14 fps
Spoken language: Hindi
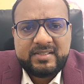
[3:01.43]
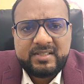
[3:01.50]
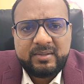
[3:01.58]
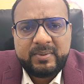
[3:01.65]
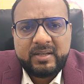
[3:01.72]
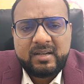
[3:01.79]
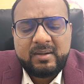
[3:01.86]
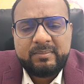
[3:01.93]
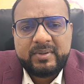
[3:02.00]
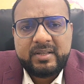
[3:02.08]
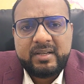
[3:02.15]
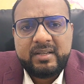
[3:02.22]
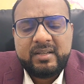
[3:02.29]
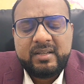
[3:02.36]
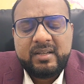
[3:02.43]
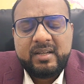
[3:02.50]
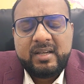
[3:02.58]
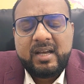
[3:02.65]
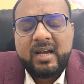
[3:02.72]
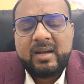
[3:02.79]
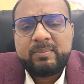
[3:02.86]
हिस्ट्री पे काम करें
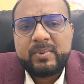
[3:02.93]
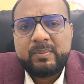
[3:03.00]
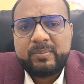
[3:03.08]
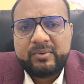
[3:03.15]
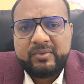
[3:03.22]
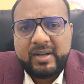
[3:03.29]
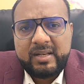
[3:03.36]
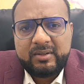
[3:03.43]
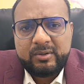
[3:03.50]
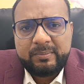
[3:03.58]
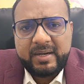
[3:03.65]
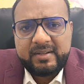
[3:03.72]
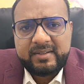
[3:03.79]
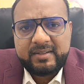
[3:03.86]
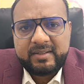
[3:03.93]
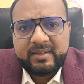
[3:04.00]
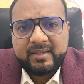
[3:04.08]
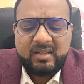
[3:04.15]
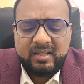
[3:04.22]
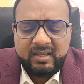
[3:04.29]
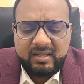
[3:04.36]
आपकी प्रोफाइल को बेटर
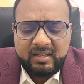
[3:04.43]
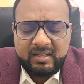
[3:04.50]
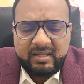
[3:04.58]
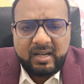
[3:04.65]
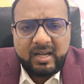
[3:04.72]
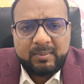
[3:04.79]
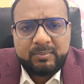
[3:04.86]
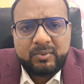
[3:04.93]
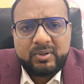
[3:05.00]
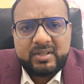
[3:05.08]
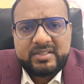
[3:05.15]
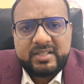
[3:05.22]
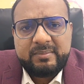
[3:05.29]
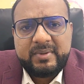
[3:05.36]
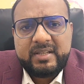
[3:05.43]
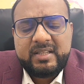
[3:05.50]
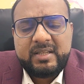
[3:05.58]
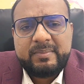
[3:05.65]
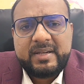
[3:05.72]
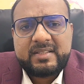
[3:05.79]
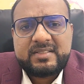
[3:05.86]
करें आपको अगर छः महीने
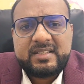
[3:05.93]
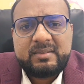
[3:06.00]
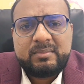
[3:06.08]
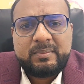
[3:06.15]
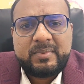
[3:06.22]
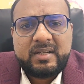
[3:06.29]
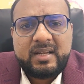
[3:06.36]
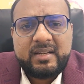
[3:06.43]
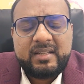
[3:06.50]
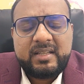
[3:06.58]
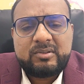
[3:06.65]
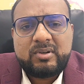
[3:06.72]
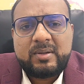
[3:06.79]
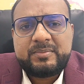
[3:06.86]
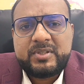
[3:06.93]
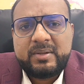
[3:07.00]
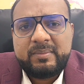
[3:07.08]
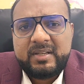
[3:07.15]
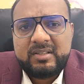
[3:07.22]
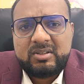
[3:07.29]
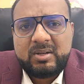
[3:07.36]
की बैंक स्टेटमेंट बनानी है तो आप छः
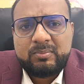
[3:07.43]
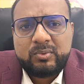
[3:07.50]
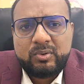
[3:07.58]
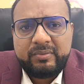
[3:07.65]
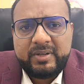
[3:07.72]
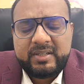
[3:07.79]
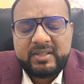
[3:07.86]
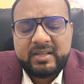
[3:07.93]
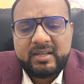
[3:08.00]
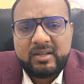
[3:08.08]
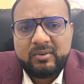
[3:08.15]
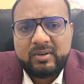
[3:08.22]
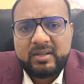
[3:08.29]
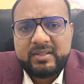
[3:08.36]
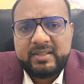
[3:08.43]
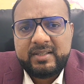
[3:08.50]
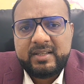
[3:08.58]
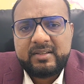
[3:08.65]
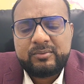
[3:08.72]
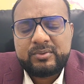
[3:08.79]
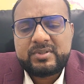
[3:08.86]
महीने तो आपको और वेट करना होगा ठीक
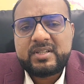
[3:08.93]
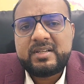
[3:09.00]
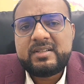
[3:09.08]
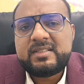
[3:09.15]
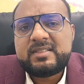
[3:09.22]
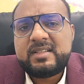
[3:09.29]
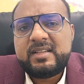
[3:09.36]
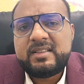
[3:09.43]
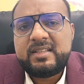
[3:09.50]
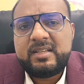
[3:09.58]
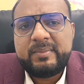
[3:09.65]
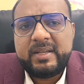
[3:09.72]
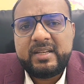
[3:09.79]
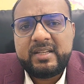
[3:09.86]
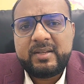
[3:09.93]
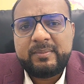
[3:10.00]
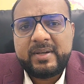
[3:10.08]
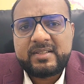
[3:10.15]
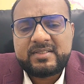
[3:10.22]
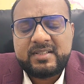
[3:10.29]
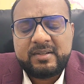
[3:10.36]
है कुछ कंट्रीज़ के लिए तीन महीने की
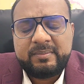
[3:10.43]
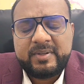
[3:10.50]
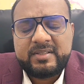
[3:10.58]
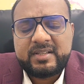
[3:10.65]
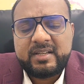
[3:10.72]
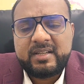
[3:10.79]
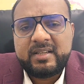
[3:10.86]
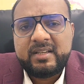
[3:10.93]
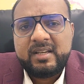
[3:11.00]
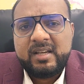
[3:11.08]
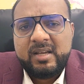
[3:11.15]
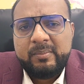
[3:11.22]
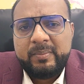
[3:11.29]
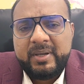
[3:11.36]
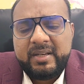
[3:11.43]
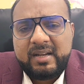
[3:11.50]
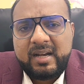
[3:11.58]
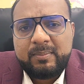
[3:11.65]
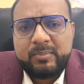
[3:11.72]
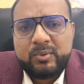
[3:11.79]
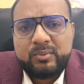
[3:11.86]
बैंक स्टेटमेंट चाहिए फिर
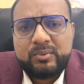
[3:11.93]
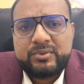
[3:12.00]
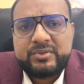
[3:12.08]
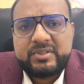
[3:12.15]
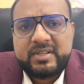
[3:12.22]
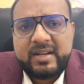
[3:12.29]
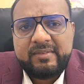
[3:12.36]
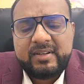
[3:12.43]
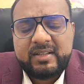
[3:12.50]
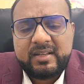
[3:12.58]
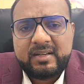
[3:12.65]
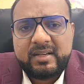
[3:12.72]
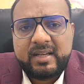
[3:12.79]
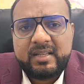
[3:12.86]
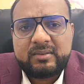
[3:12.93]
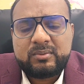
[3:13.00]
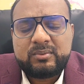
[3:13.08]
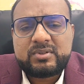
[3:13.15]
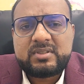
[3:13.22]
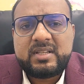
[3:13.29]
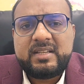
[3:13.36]
आपको कुछ ट्रैवल करना है तो
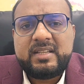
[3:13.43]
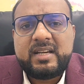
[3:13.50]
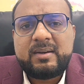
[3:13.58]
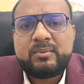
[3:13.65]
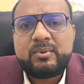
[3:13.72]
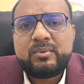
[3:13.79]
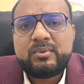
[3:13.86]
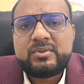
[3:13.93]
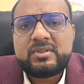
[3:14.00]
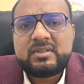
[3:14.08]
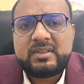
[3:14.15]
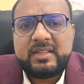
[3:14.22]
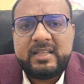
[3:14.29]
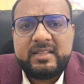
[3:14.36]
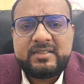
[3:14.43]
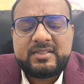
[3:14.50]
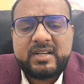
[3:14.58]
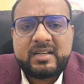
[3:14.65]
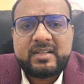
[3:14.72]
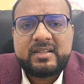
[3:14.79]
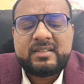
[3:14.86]
उसके लिए आपको कुछ तीन
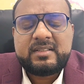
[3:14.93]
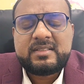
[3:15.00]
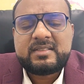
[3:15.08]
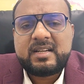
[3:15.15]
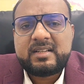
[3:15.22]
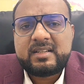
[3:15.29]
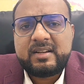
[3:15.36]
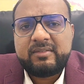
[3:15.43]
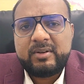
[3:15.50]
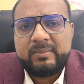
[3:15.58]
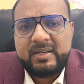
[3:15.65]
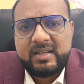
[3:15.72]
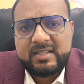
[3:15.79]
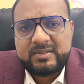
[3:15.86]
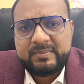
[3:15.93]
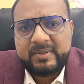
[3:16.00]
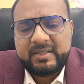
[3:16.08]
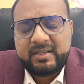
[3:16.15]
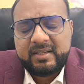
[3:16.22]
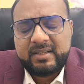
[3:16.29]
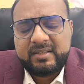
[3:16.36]
चार कंट्रीज़ का ट्रैवल भी लाजमी
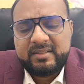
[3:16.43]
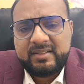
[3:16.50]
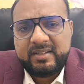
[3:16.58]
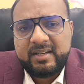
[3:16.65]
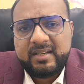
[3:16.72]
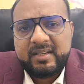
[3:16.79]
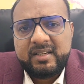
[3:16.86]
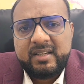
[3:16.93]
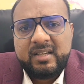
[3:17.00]
करें ठीक है